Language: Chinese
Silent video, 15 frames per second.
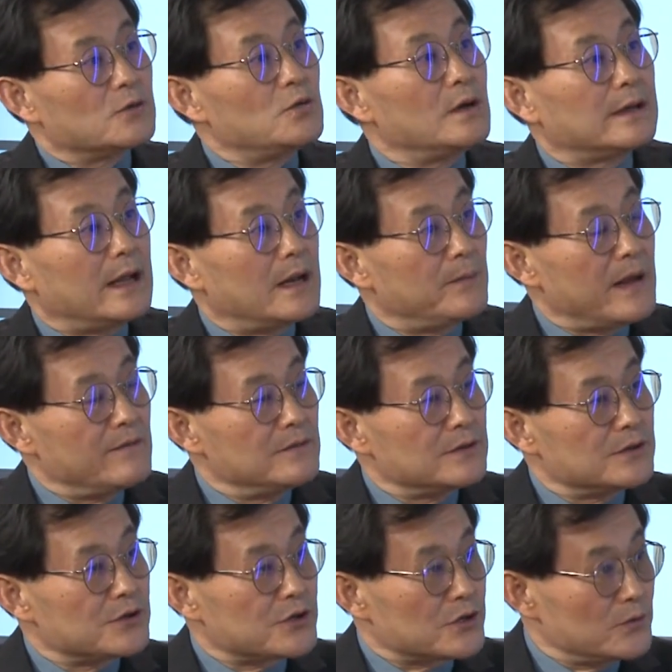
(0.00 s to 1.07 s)
扩大到百分
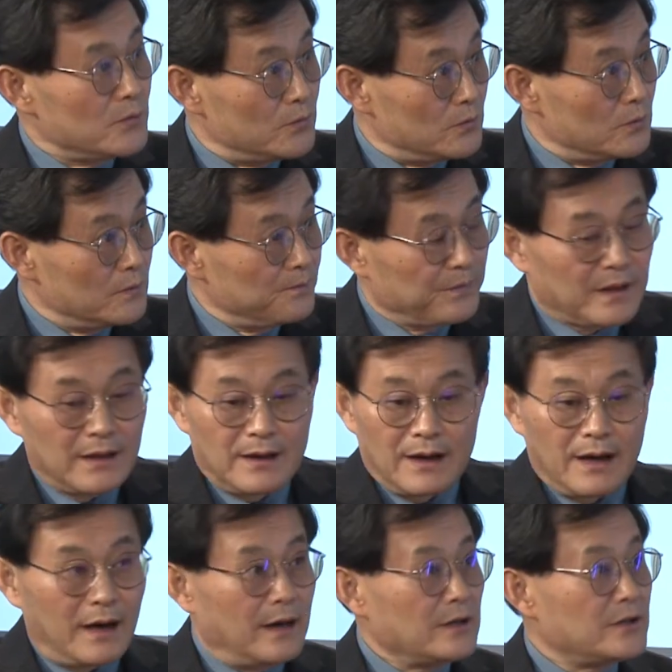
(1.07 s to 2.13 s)
之十五，而